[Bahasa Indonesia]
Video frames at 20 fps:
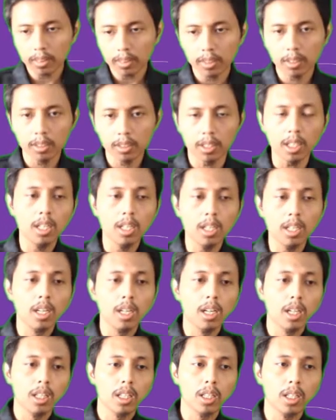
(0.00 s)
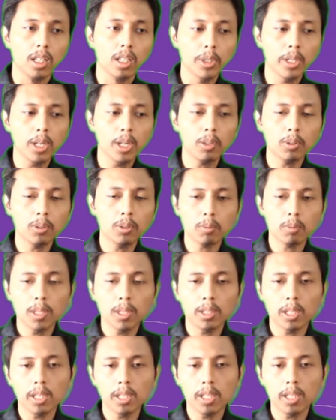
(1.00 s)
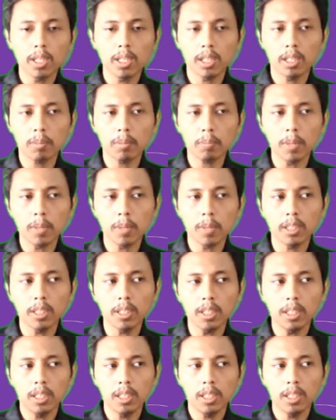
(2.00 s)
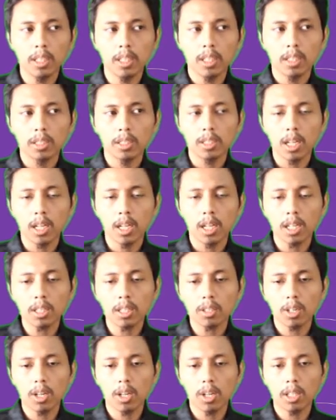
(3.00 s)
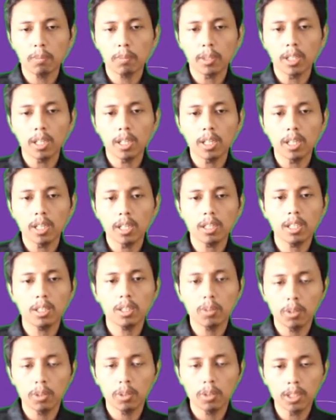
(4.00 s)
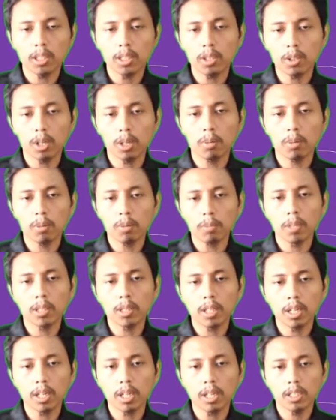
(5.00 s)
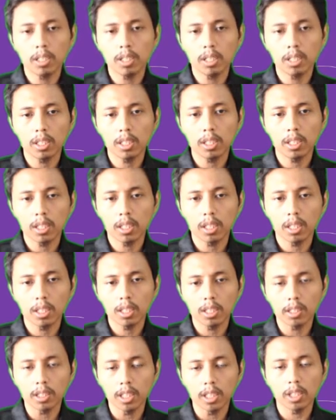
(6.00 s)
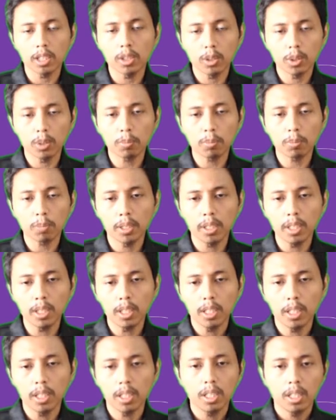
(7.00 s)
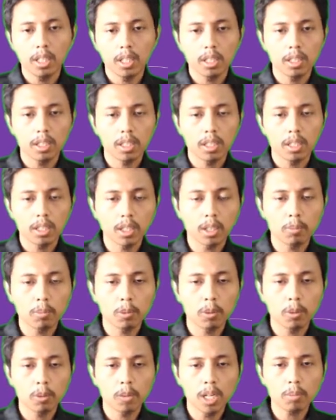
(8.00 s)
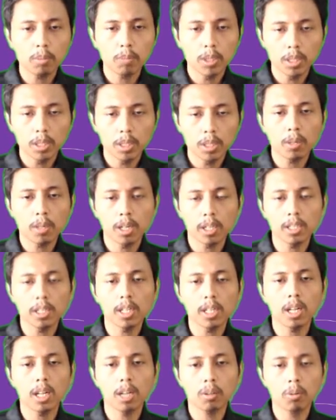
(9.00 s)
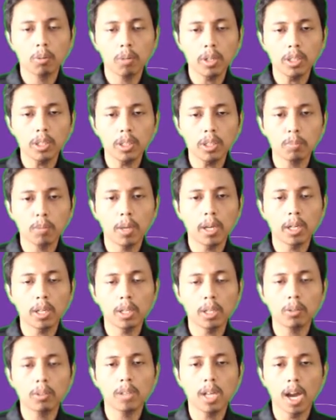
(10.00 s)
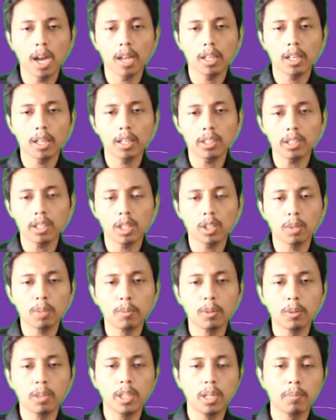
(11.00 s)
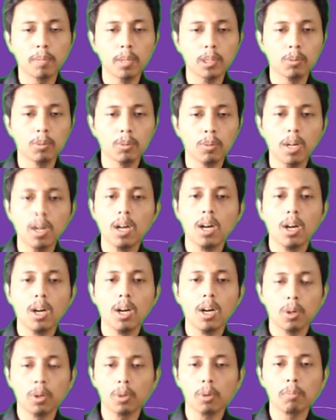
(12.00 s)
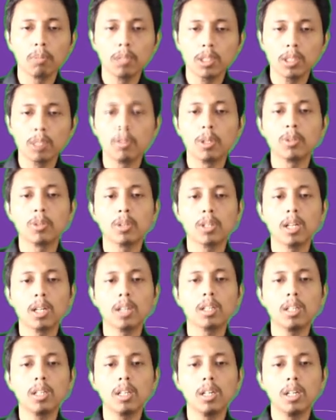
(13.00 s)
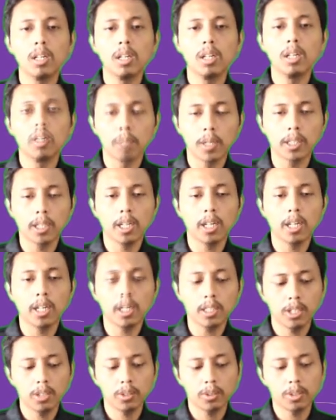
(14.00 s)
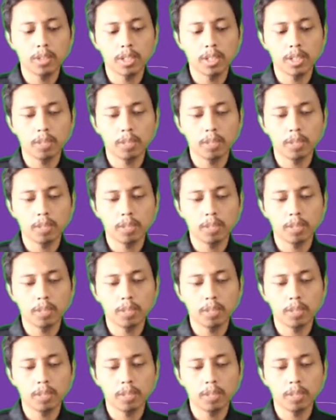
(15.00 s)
oke demikian untuk materi yang keempat ini silakan kalau ada pertanyaan dituliskan di kolom komentar di uh, channel YouTube ini dan kemudian bisa mengerjakan kuis baik itu di idols ataupun di emas 2 untuk bisa melanjutkan ke materi selanjutnya.